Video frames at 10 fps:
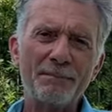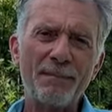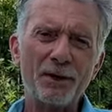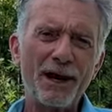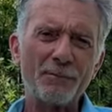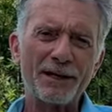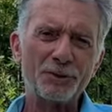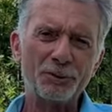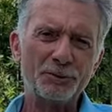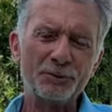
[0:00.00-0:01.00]
ma non è una
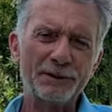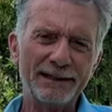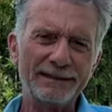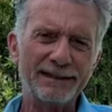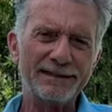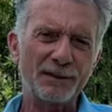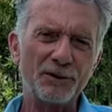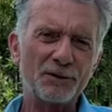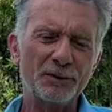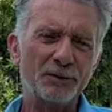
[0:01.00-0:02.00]
solitudine triste, è
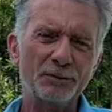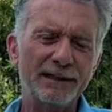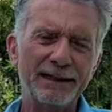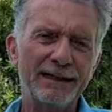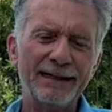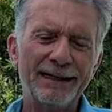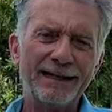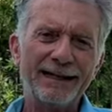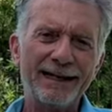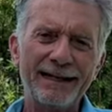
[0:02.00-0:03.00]
una solitudine
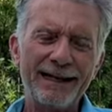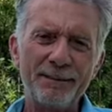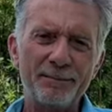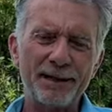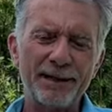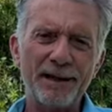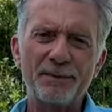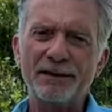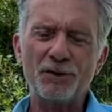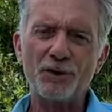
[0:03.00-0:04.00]
che riempie,
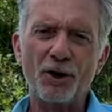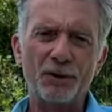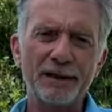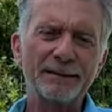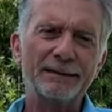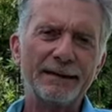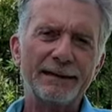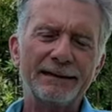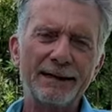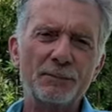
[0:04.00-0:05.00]
riempie di gioia,
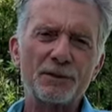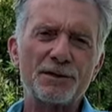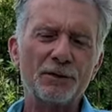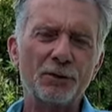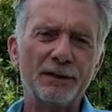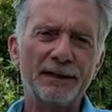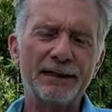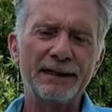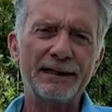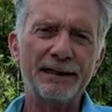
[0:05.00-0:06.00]
di emozioni.
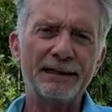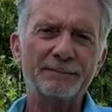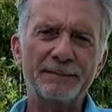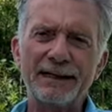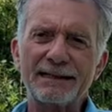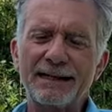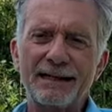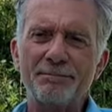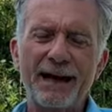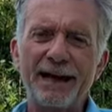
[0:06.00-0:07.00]
Eh,
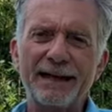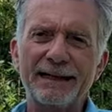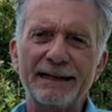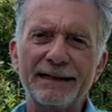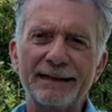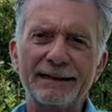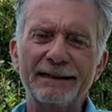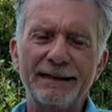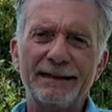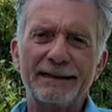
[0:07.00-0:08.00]
essere in mare
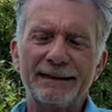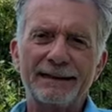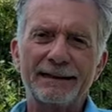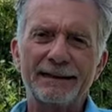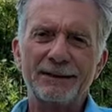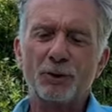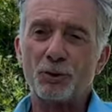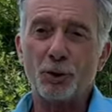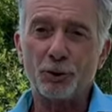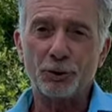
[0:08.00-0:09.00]
eh, o
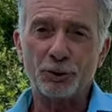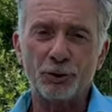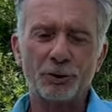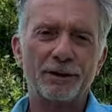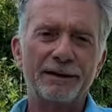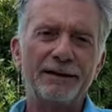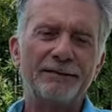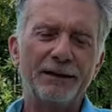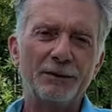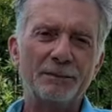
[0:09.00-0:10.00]
sotto il
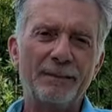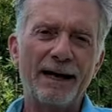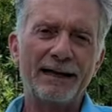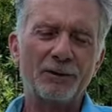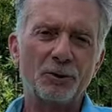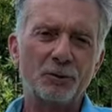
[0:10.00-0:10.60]
livello del mare con